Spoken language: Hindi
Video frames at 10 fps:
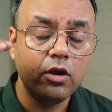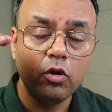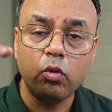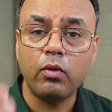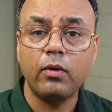लो
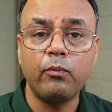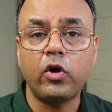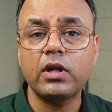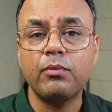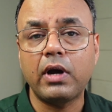
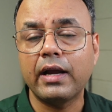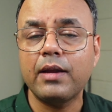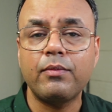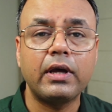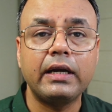बॉटम आ गया
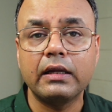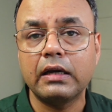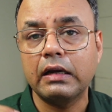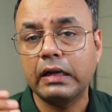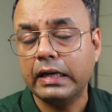मार्केट का
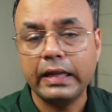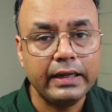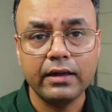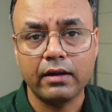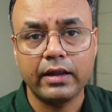कि नहीं
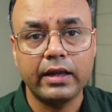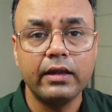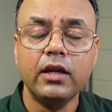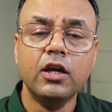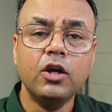आ गया है
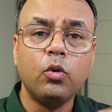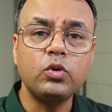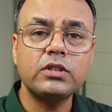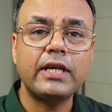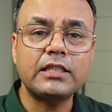उस
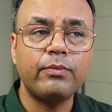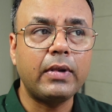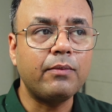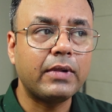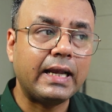केस में
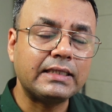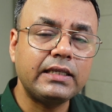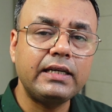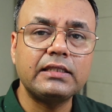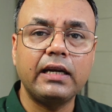हम कैसे ये
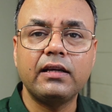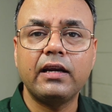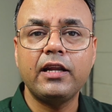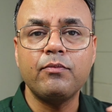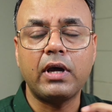डिसाइड करें
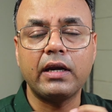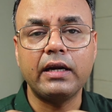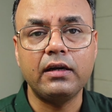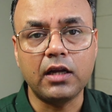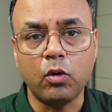कि मार्केट
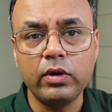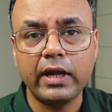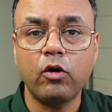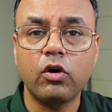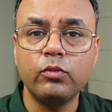डाउन है
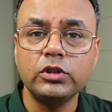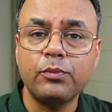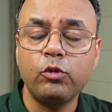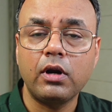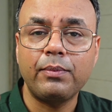और मुझे
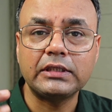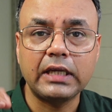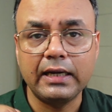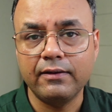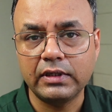पूरा पैसा
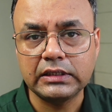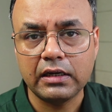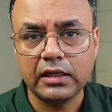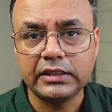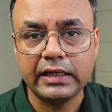इन्वेस्ट
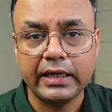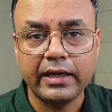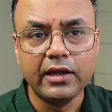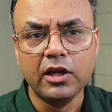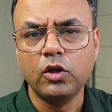करना चाहिए
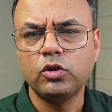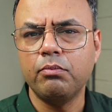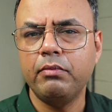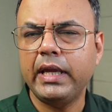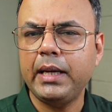तो
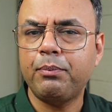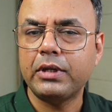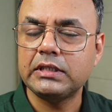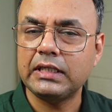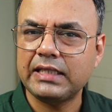मेरी
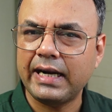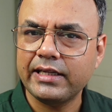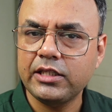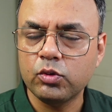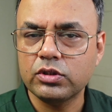पर्सनल
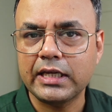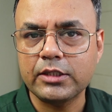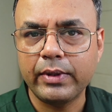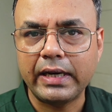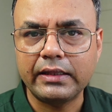स्ट्रैटेजी उस केस
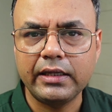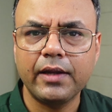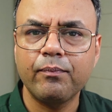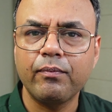में रहती है